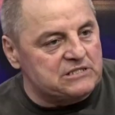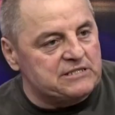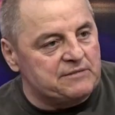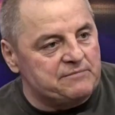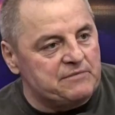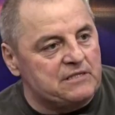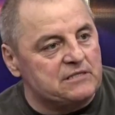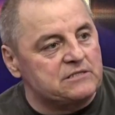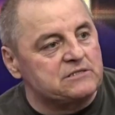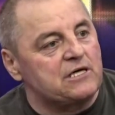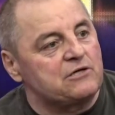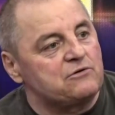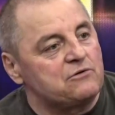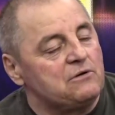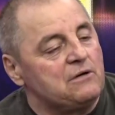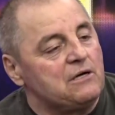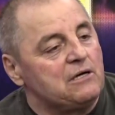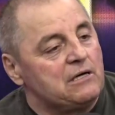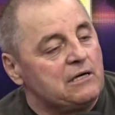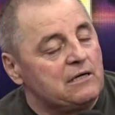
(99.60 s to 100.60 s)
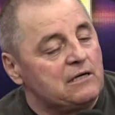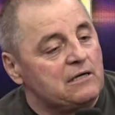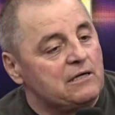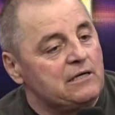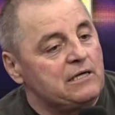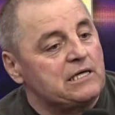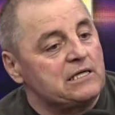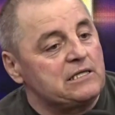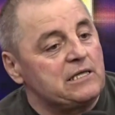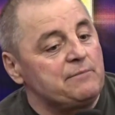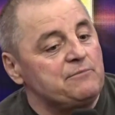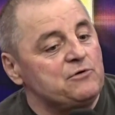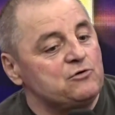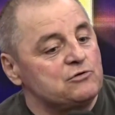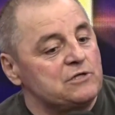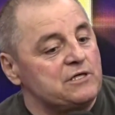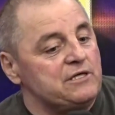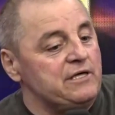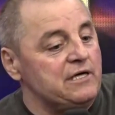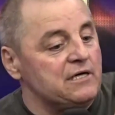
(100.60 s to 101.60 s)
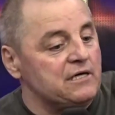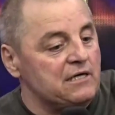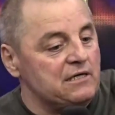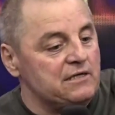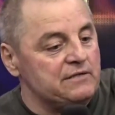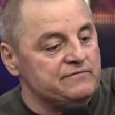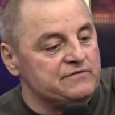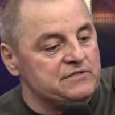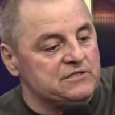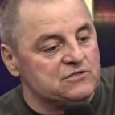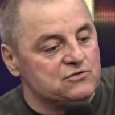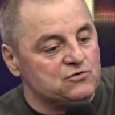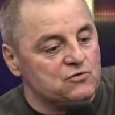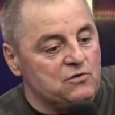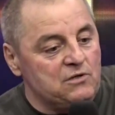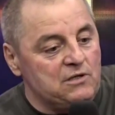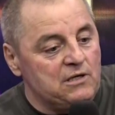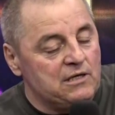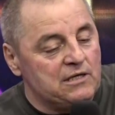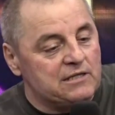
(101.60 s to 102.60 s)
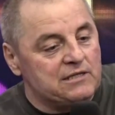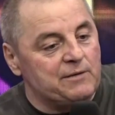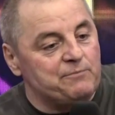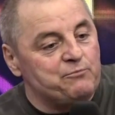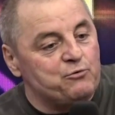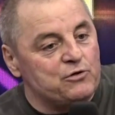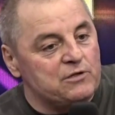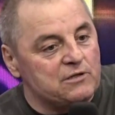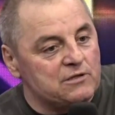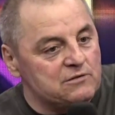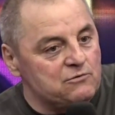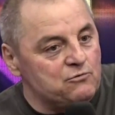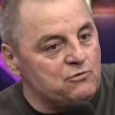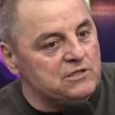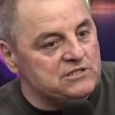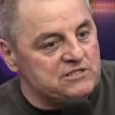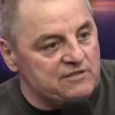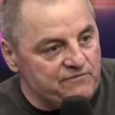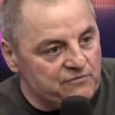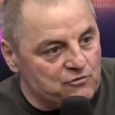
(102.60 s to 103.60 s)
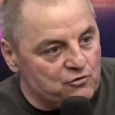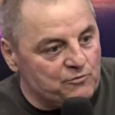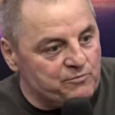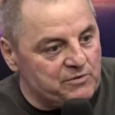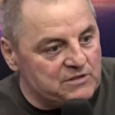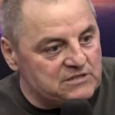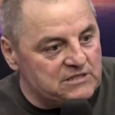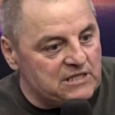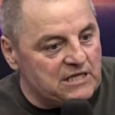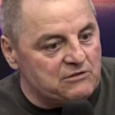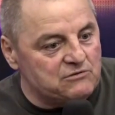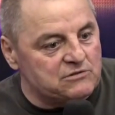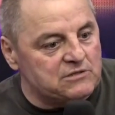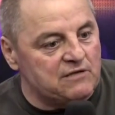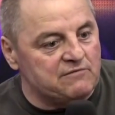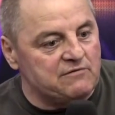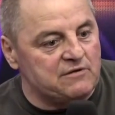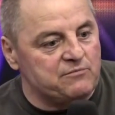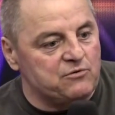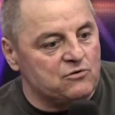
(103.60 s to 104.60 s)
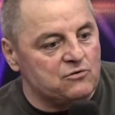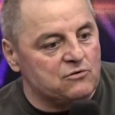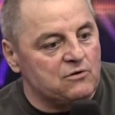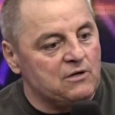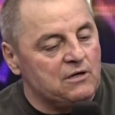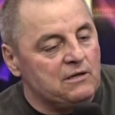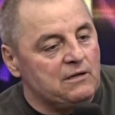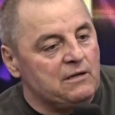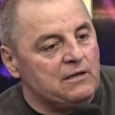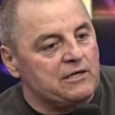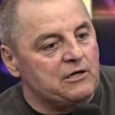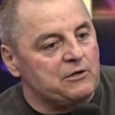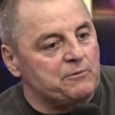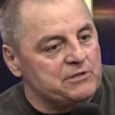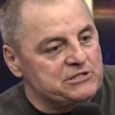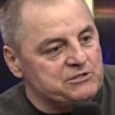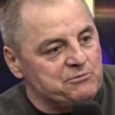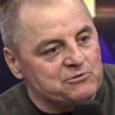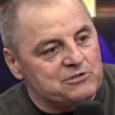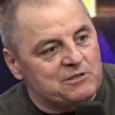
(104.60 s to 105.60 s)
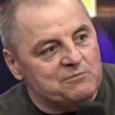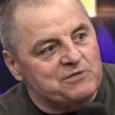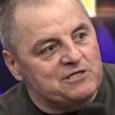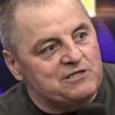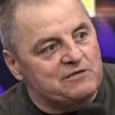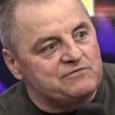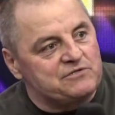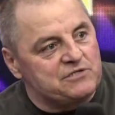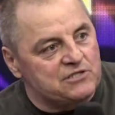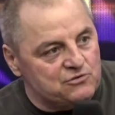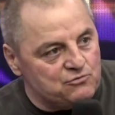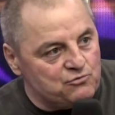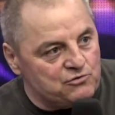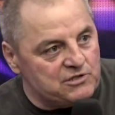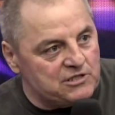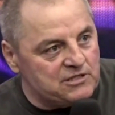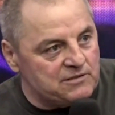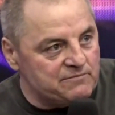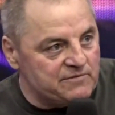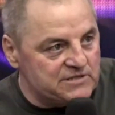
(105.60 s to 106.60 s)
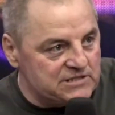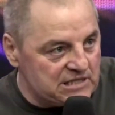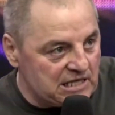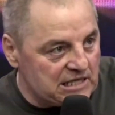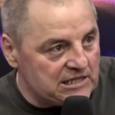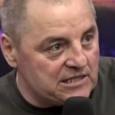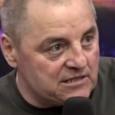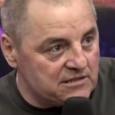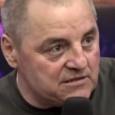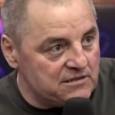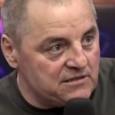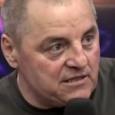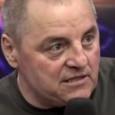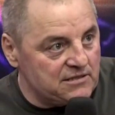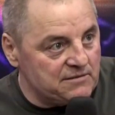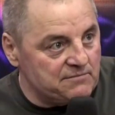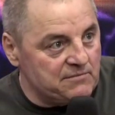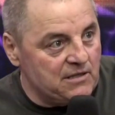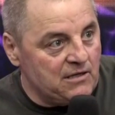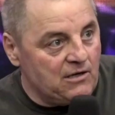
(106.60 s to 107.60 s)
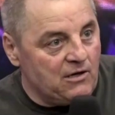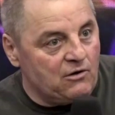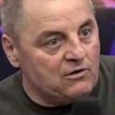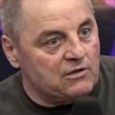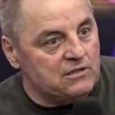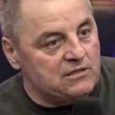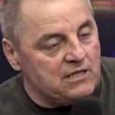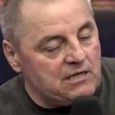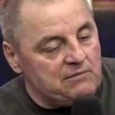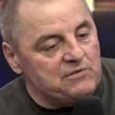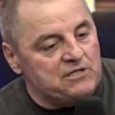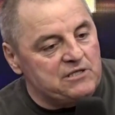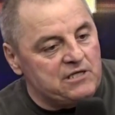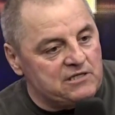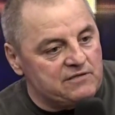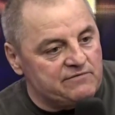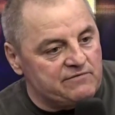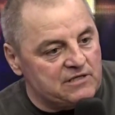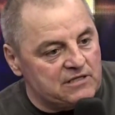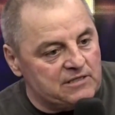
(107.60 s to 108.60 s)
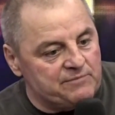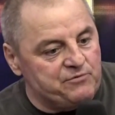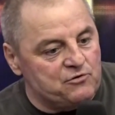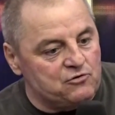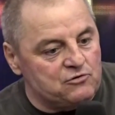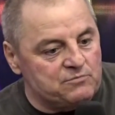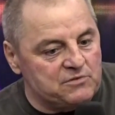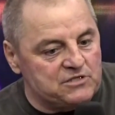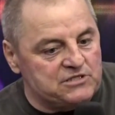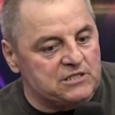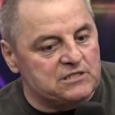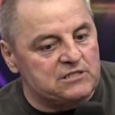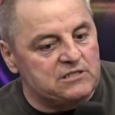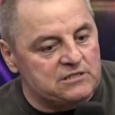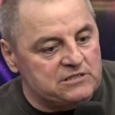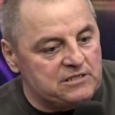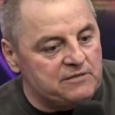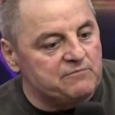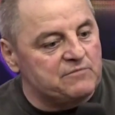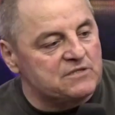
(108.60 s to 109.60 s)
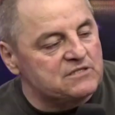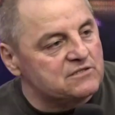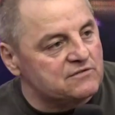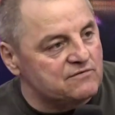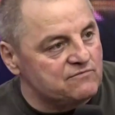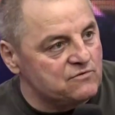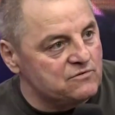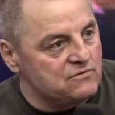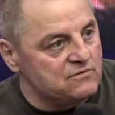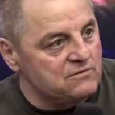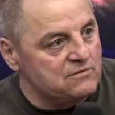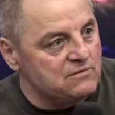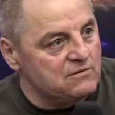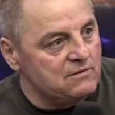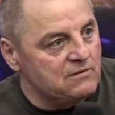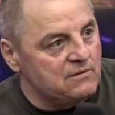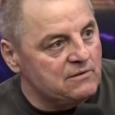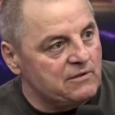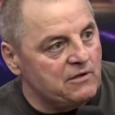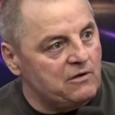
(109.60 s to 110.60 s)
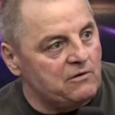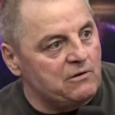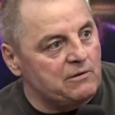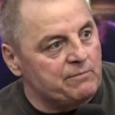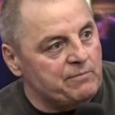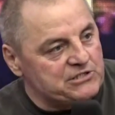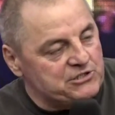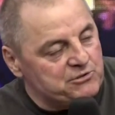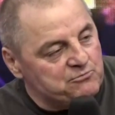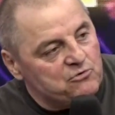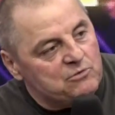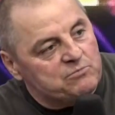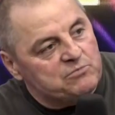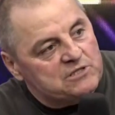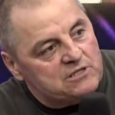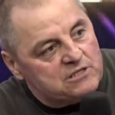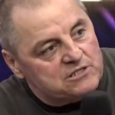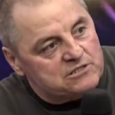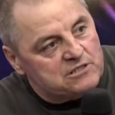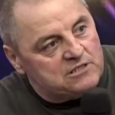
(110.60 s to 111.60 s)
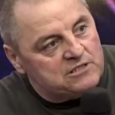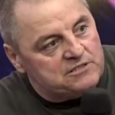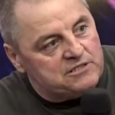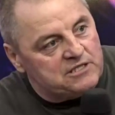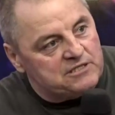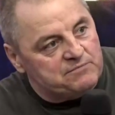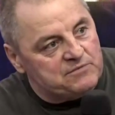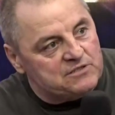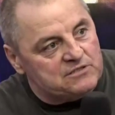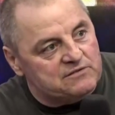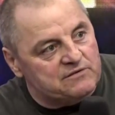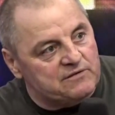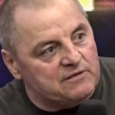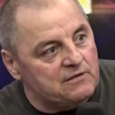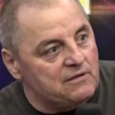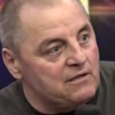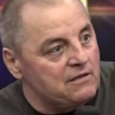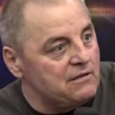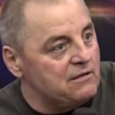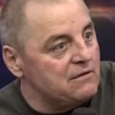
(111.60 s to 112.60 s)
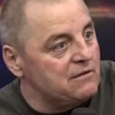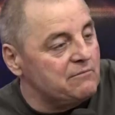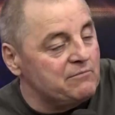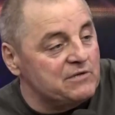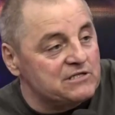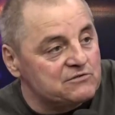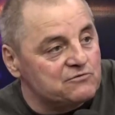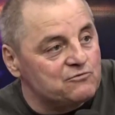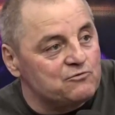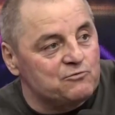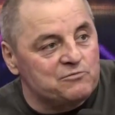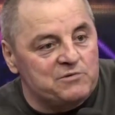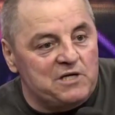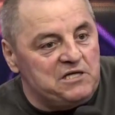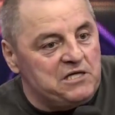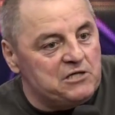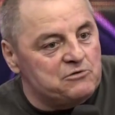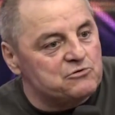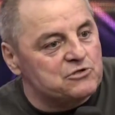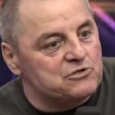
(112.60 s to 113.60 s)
остановился. Я говорю, и когда мы уже ехали в СИЗО, я понял, ну, я Симферополь знаю, слава богу. Я говорю, почему-то мы не в СИЗО едем, мы за город едем. Говорю, да, мы едем в аэропорт, мы сейчас летим в Москву. Э, почему мы должны лететь в Москве? Э, Москву. У меня нет